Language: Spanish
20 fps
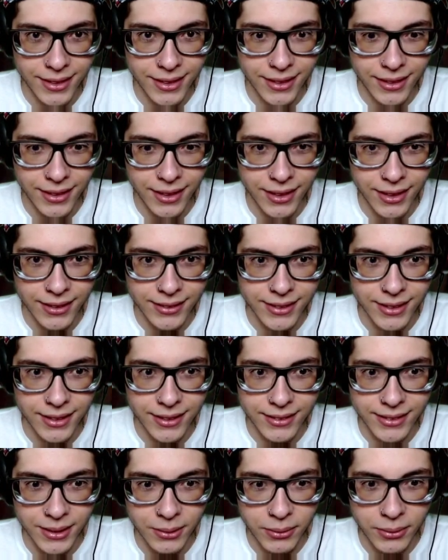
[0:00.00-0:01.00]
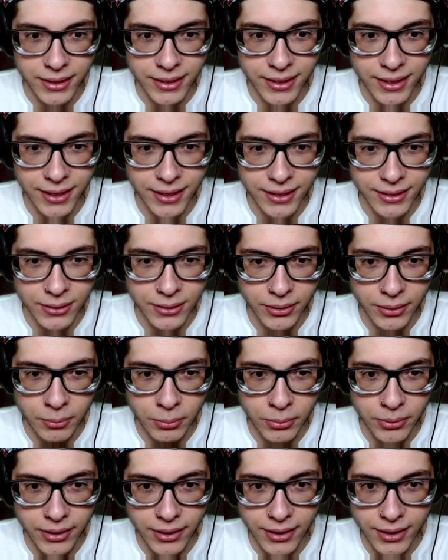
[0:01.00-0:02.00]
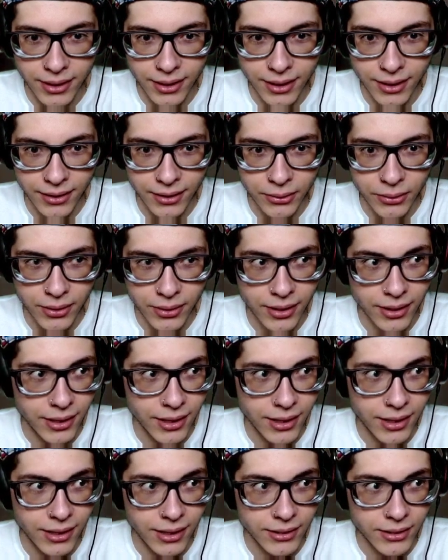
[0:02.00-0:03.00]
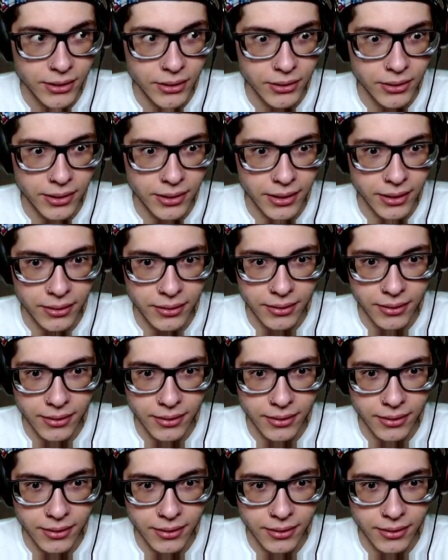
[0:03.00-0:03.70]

Hay que hacer sí, ¿verdad? Es lo de ponerle, de tocarle la canción, creo.